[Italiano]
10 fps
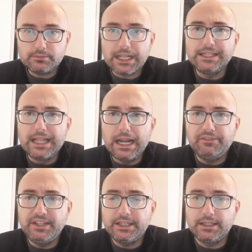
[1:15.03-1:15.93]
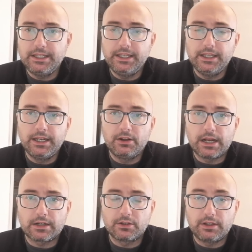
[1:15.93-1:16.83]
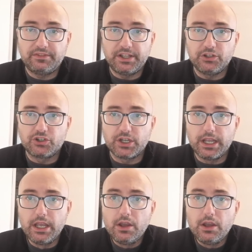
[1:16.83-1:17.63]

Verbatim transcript: nella vita di Leonardo da Vinci,